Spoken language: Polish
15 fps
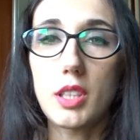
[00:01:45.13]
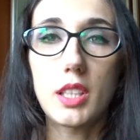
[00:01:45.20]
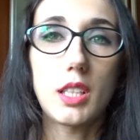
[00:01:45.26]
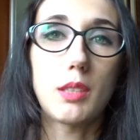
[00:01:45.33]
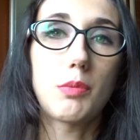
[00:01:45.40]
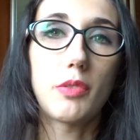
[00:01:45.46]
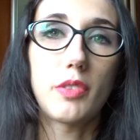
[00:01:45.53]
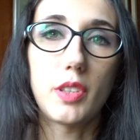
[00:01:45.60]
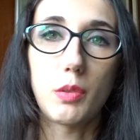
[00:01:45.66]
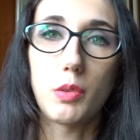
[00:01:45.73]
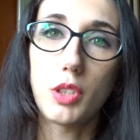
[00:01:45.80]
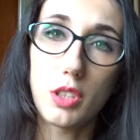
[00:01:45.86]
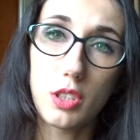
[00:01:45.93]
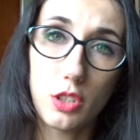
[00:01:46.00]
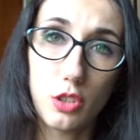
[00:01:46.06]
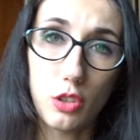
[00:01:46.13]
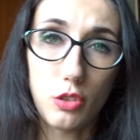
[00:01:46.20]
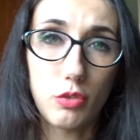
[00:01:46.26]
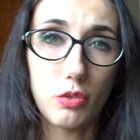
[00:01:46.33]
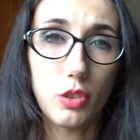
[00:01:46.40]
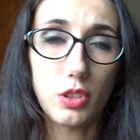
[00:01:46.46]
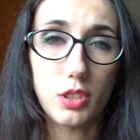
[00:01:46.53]
teraz powiedział idź
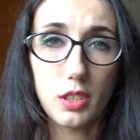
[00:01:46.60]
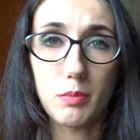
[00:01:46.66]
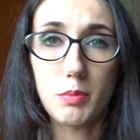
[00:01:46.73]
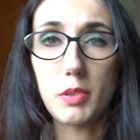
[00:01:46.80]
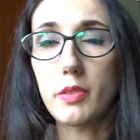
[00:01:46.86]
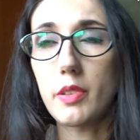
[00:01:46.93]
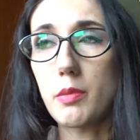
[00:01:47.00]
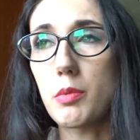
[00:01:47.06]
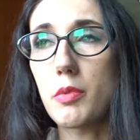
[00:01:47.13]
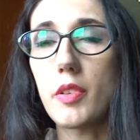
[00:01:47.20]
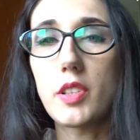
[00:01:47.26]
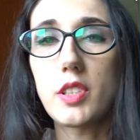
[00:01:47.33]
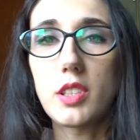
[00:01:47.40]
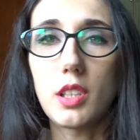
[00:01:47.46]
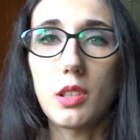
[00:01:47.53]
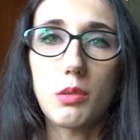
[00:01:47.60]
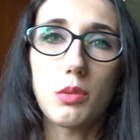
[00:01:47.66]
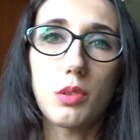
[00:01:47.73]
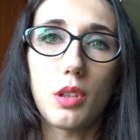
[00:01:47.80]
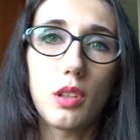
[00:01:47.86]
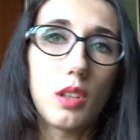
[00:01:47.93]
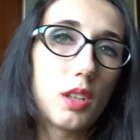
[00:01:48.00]
ściąć włosy i przefarbować się na
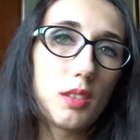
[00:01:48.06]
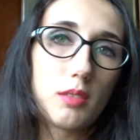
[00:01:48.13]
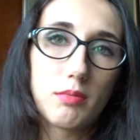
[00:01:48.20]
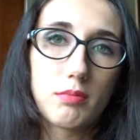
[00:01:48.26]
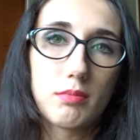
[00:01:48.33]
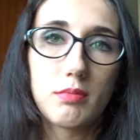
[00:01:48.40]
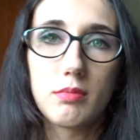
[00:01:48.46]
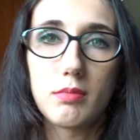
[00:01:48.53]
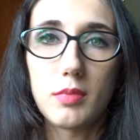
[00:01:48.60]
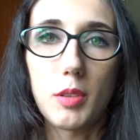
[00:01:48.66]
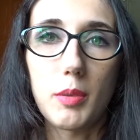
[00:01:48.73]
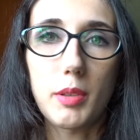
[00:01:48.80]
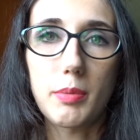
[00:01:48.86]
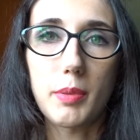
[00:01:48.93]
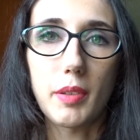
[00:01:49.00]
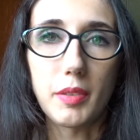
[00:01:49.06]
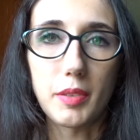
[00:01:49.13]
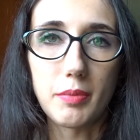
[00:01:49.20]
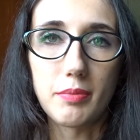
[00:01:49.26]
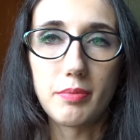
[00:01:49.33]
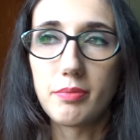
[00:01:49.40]
rudo, nie ma sprawy.